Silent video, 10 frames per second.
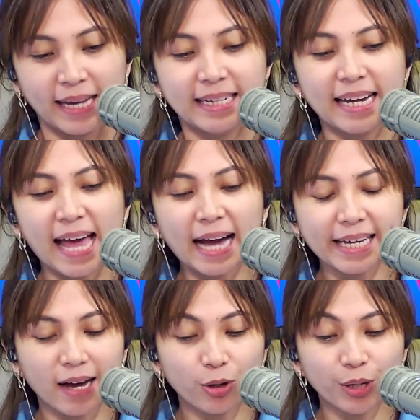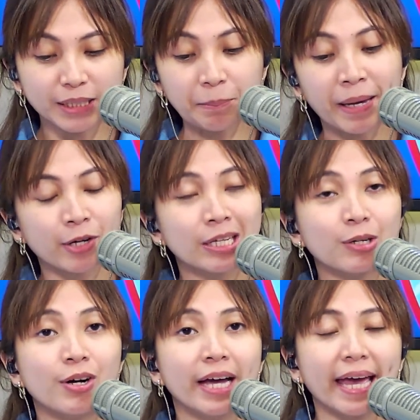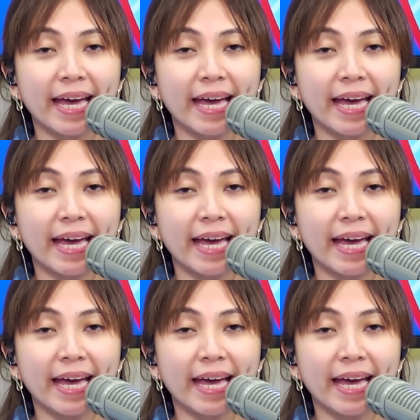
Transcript: Lalaki ako at meron akong